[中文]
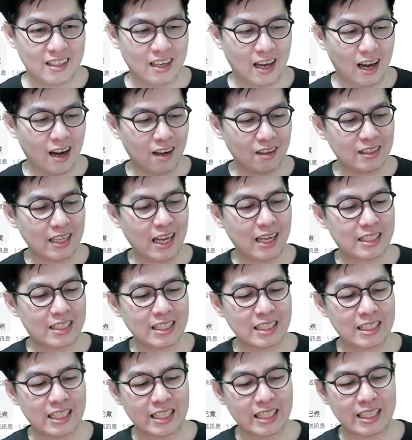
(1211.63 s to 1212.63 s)
好，那紧
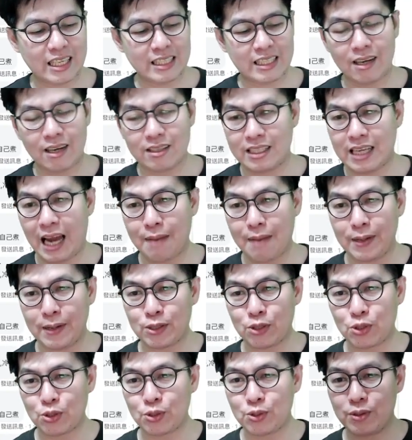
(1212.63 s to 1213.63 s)
接着介绍下一本
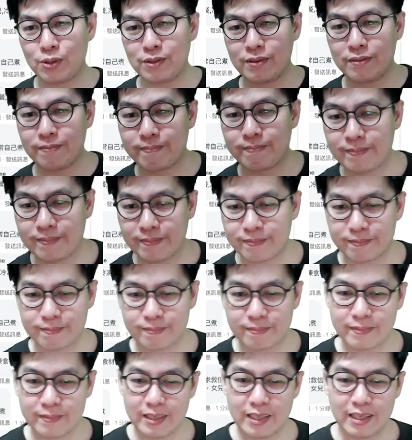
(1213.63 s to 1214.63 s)
书。
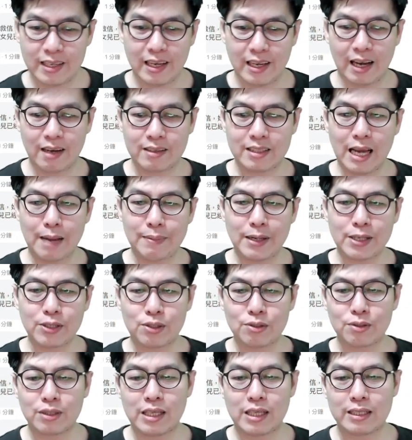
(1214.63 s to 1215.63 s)
好，下一本
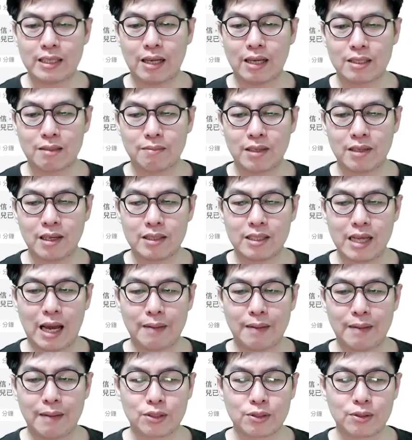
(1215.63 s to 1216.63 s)
书介绍什么呢？下一
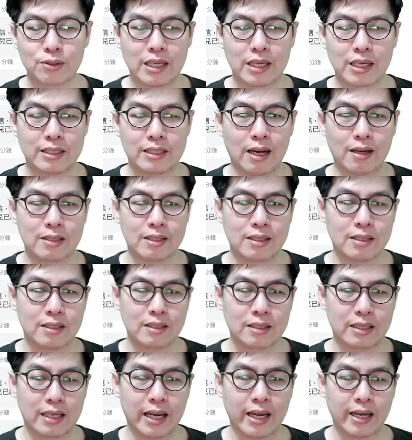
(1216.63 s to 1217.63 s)
本书介绍是
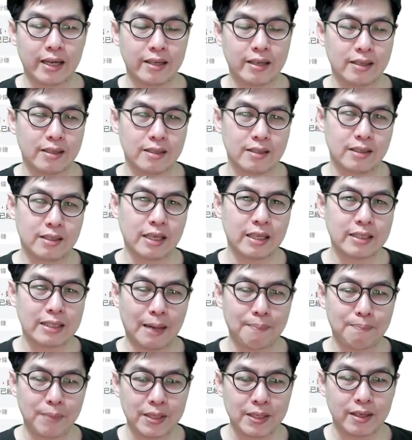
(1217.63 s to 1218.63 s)
给肾
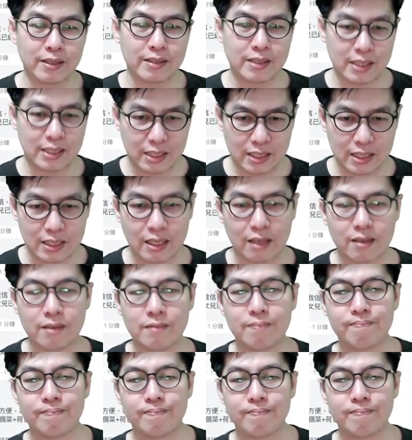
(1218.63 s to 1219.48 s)
脏病人吃的